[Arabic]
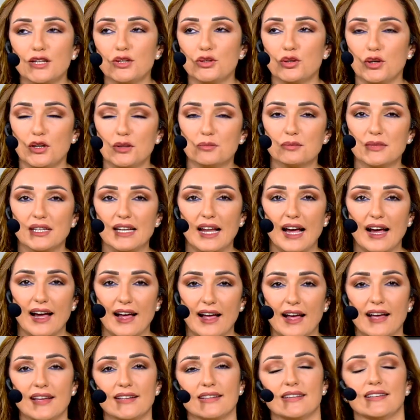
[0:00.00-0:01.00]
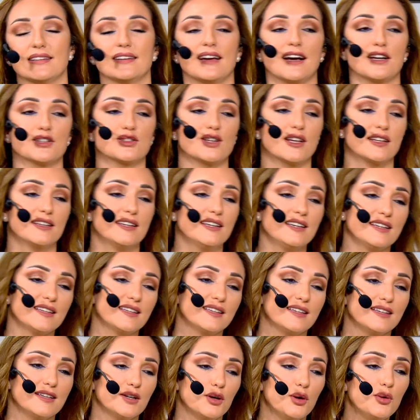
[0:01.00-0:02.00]
النوع من الأغاني عشان
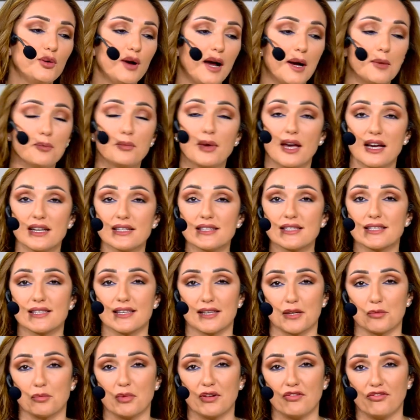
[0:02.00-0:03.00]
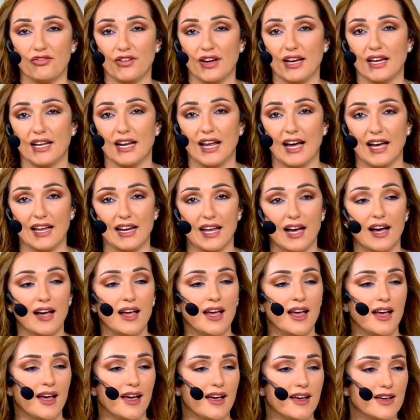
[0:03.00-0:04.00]
نحكي هو عم بيأثر بالفعل على
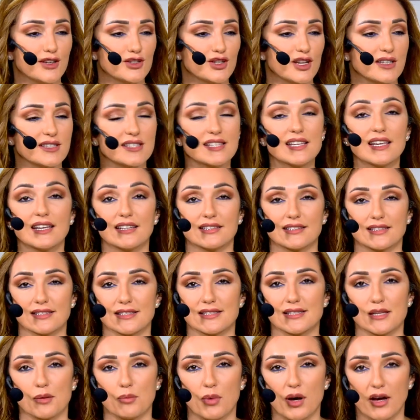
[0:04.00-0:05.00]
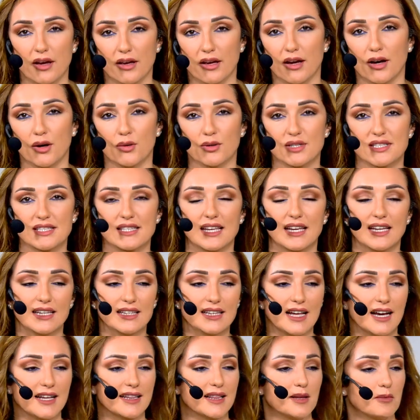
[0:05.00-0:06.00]
آه، شخصية الصبايا
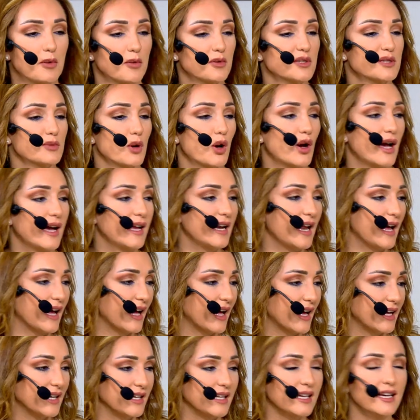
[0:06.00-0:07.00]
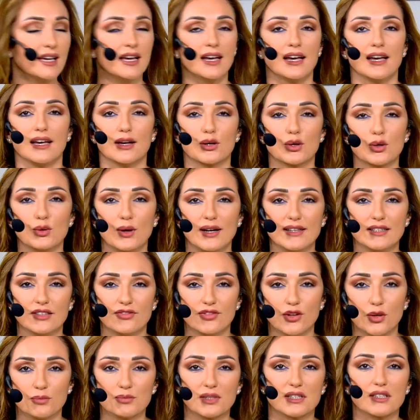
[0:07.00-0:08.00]
والسيدات لما بيسمعوا هاي الأغاني آه، كل واحدة
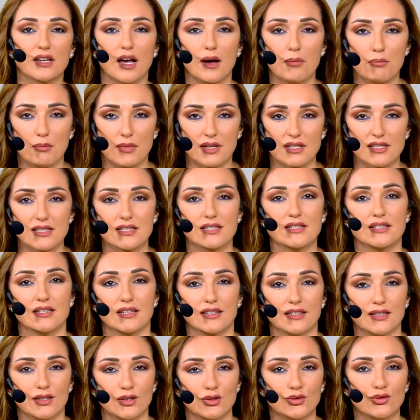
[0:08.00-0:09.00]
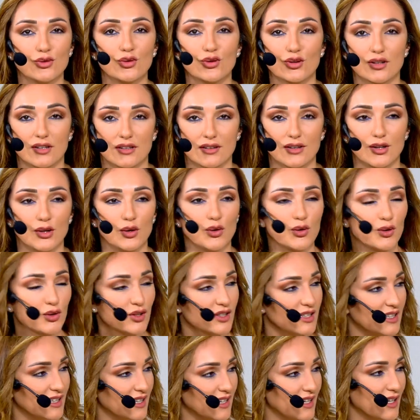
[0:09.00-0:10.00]
فيهم بتتقمص آه، دور
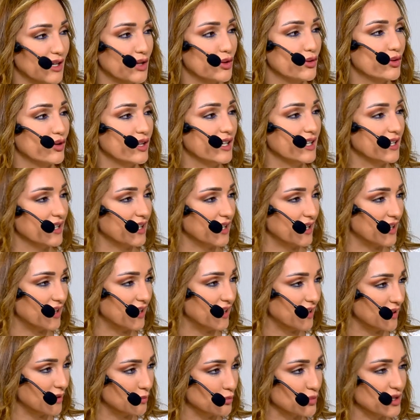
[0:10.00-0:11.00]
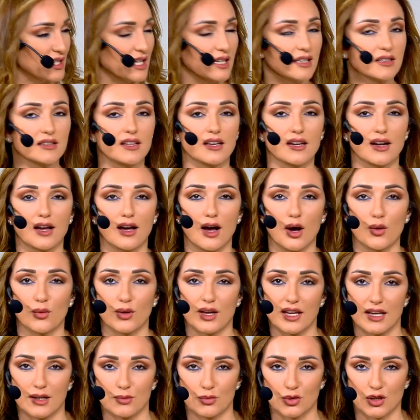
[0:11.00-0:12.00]
الأغنية إنه هي المسيطرة أو
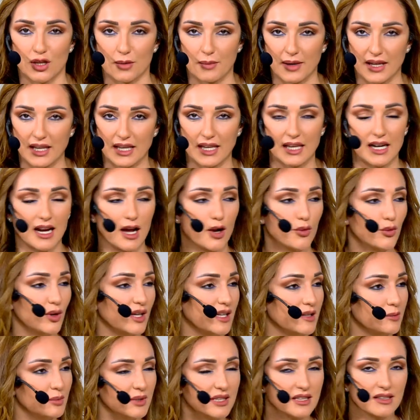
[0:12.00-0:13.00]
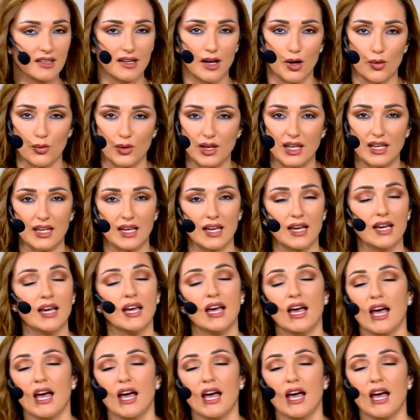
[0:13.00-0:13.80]
هي المتمكنة أو هي البنت القوية